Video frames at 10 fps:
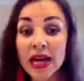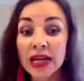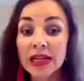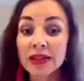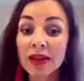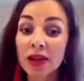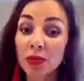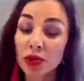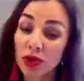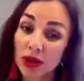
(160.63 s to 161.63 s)
И тогда
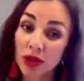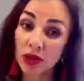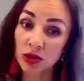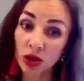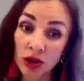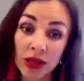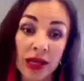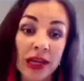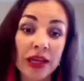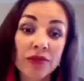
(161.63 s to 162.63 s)
ребенок растет,
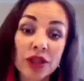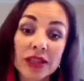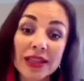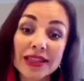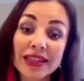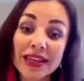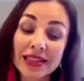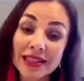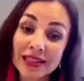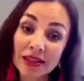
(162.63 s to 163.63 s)
и вот это
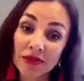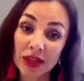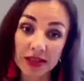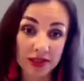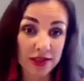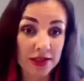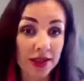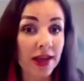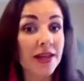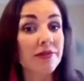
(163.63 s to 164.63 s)
негативное состояние
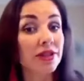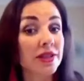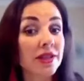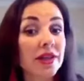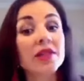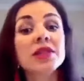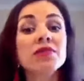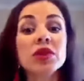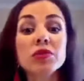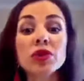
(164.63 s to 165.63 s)
состояния, вот эти
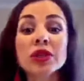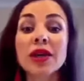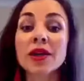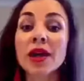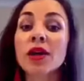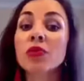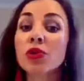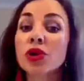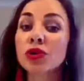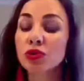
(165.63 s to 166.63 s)
негативные эмоции, они
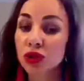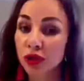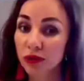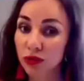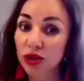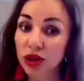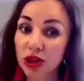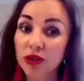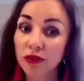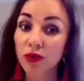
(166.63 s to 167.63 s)
аккумулируются внутри
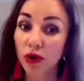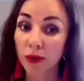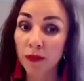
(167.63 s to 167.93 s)
него.